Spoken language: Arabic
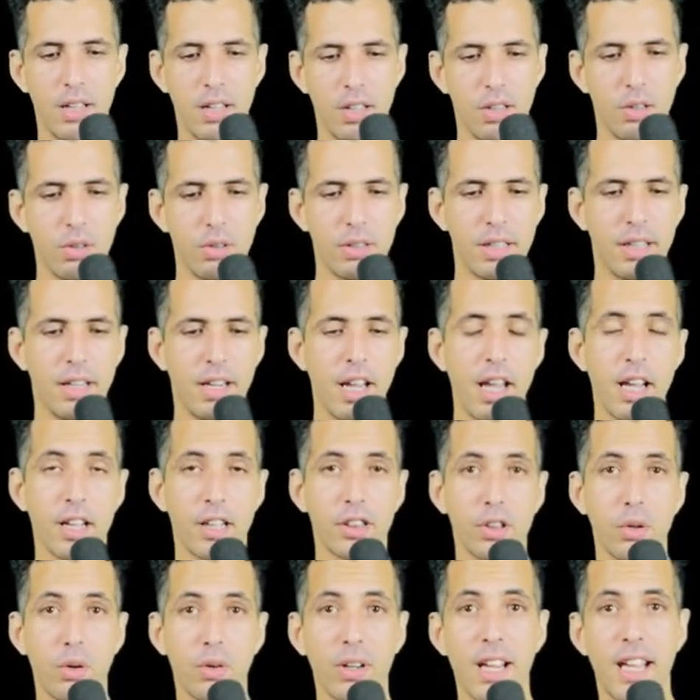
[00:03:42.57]
اوكي
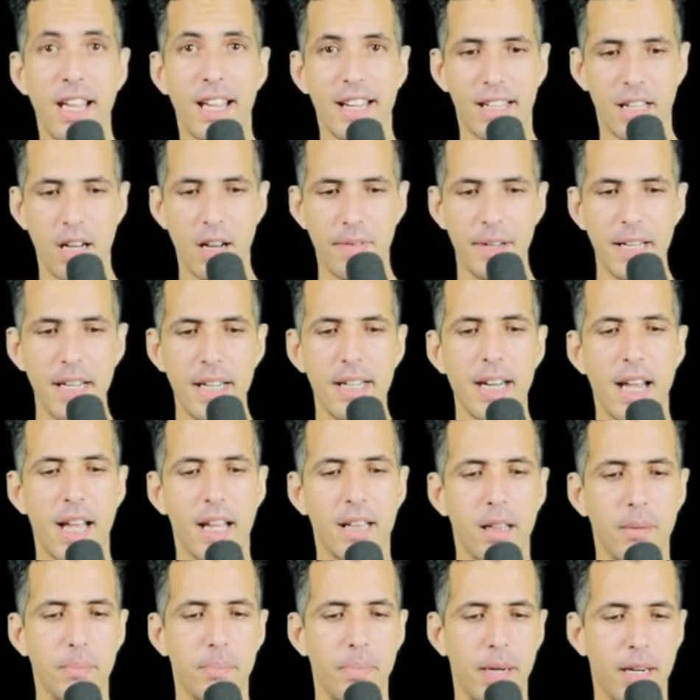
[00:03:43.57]
دونك كرينا
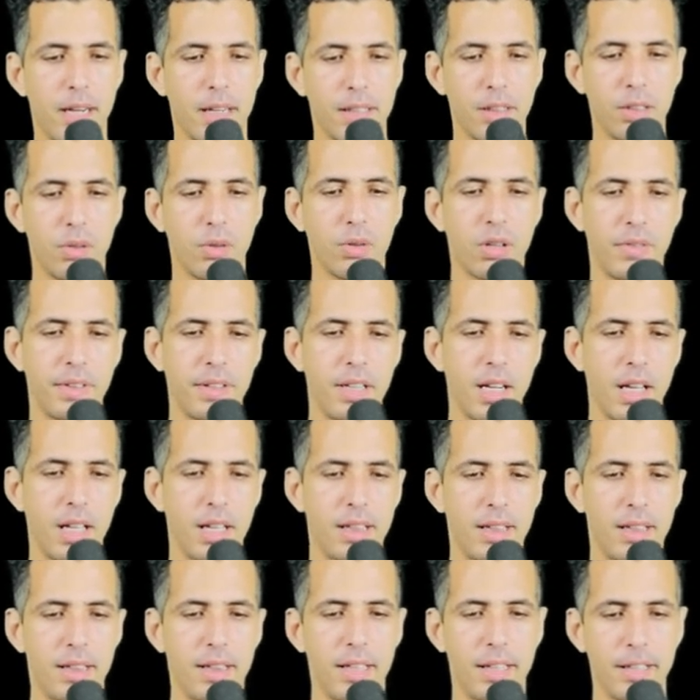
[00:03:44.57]
هذا البايند وكرينا
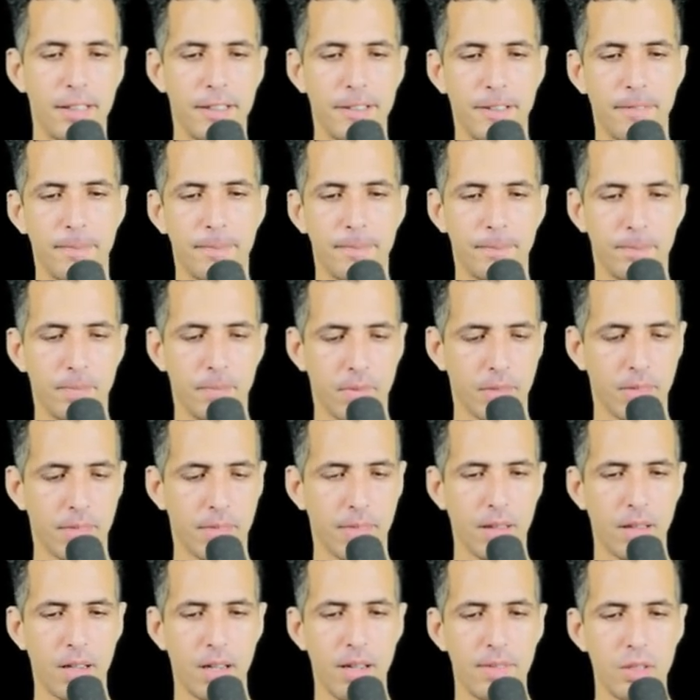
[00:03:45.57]
هذا اللينك
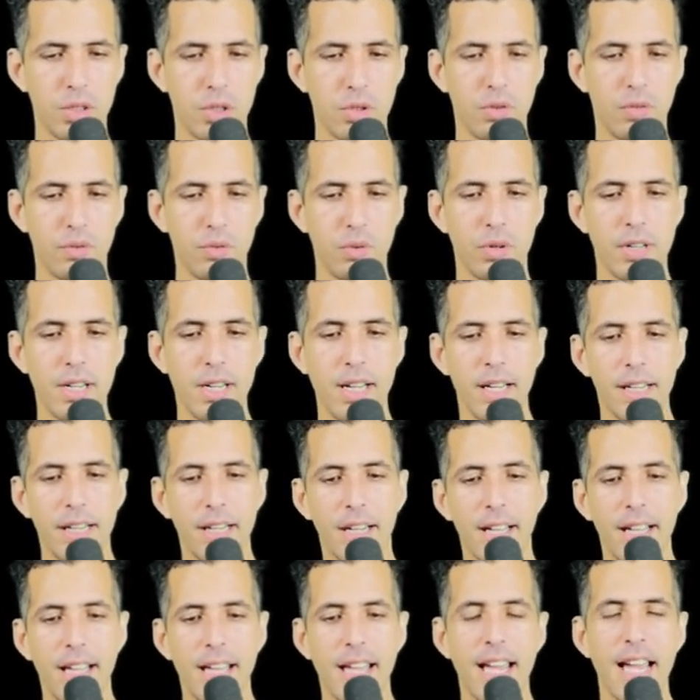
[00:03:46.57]
غادي نشوفوا
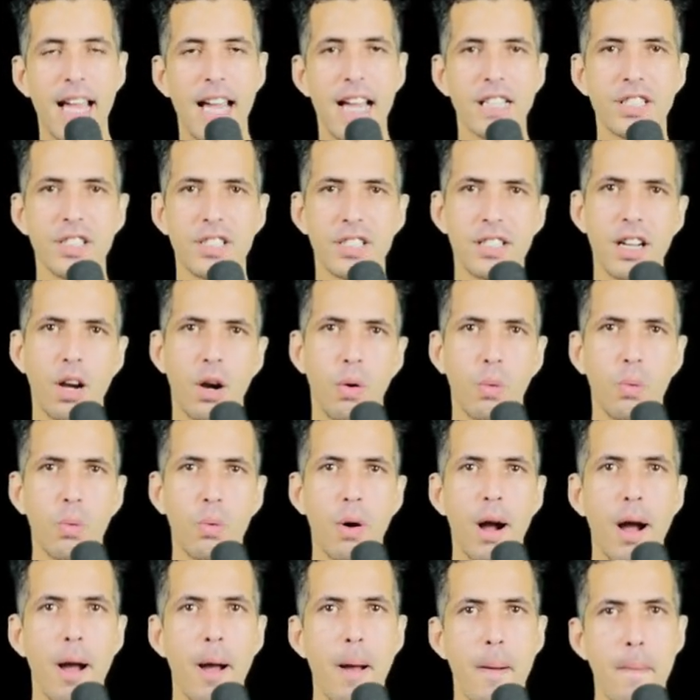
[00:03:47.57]
هنايا اشنا
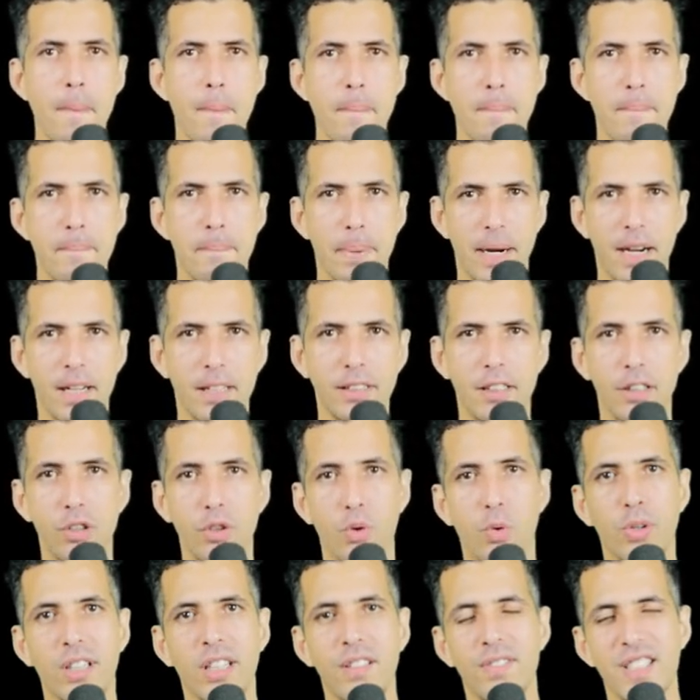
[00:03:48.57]
هو بايندين
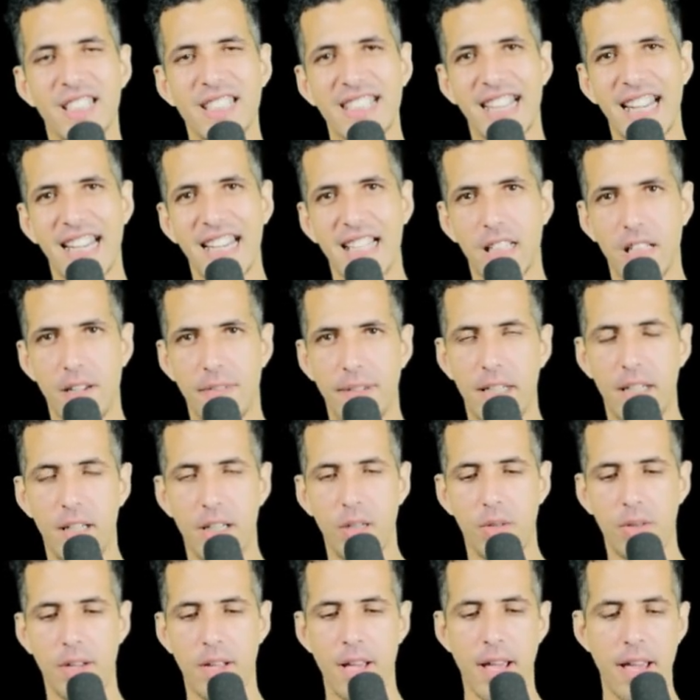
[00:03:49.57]
وكيفاش
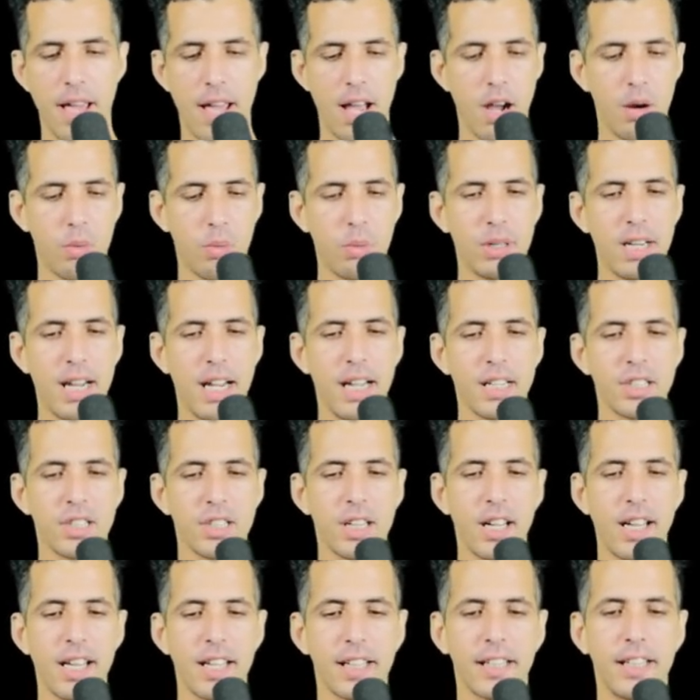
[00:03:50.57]
كنكريو اول
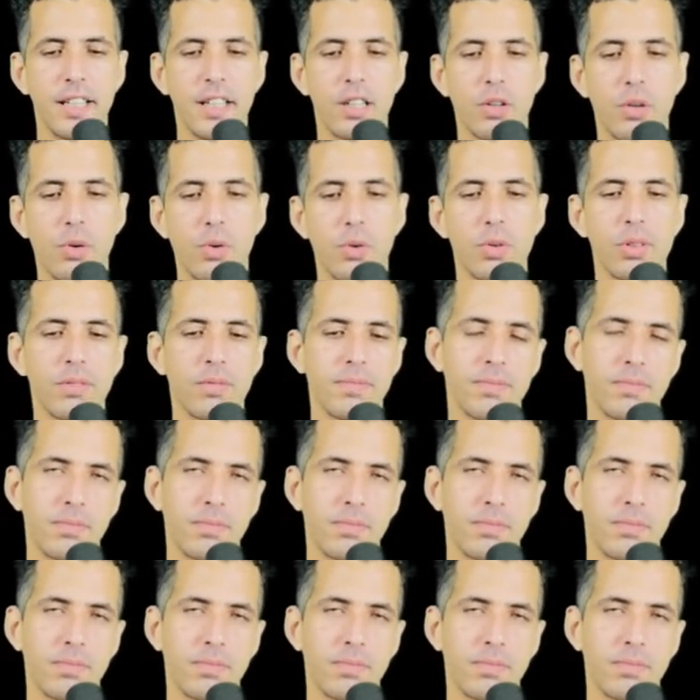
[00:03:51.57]
حاجه كيكون